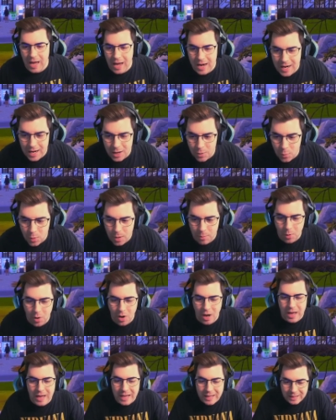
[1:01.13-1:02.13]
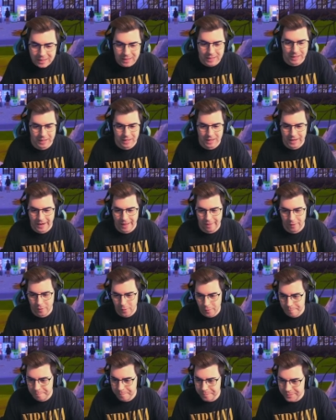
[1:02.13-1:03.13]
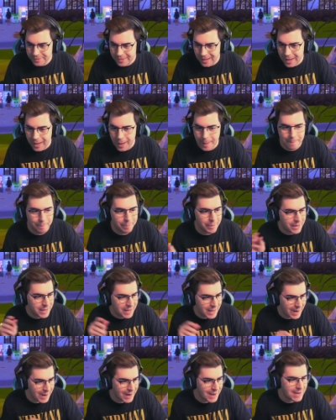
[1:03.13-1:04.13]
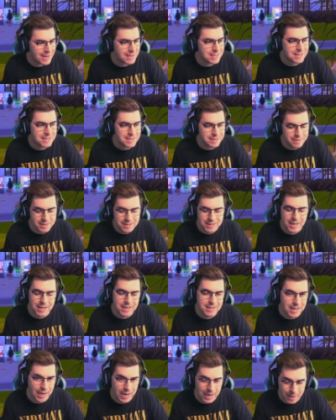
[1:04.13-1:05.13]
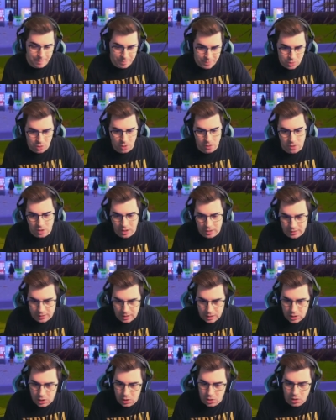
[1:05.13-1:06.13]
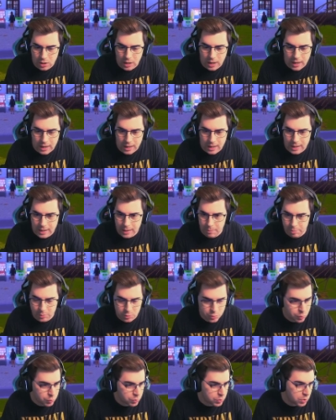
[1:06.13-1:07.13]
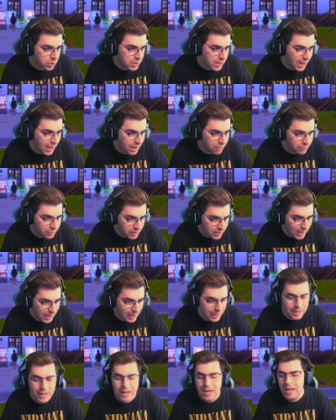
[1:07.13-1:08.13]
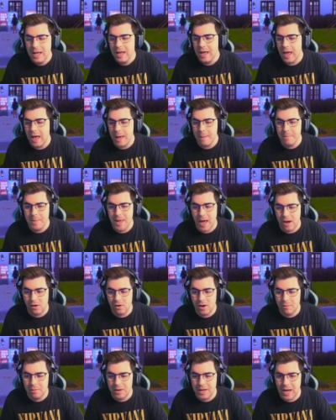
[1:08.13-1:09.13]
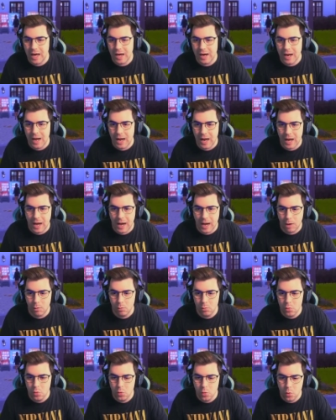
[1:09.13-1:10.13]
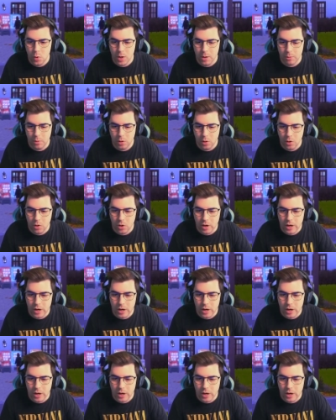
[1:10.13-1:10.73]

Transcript: en el nuevo internado de Brianna. Si visteis el episodio anterior, eh, pues justo ya al final, enviaron a Brianna a un nuevo